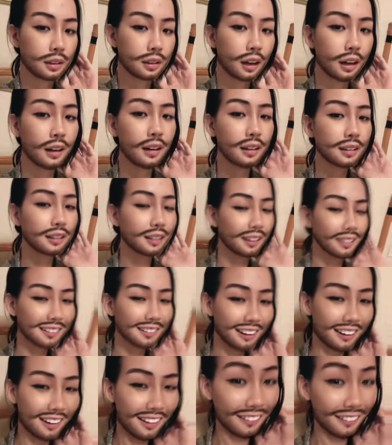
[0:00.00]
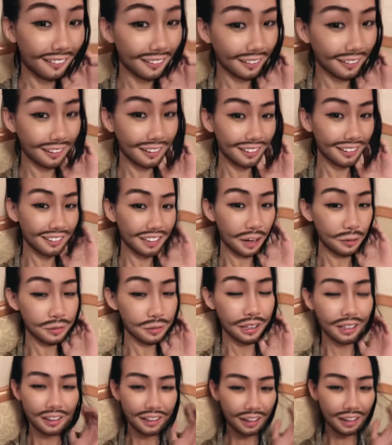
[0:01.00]
trời ơi thôi ghê quá à. nó
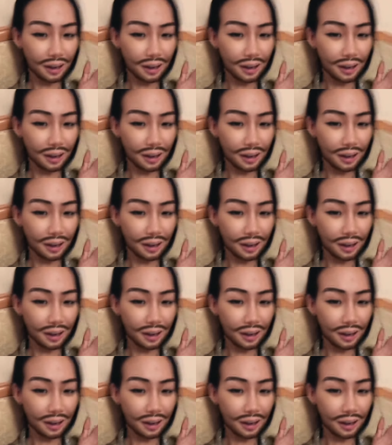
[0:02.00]
không chỉ là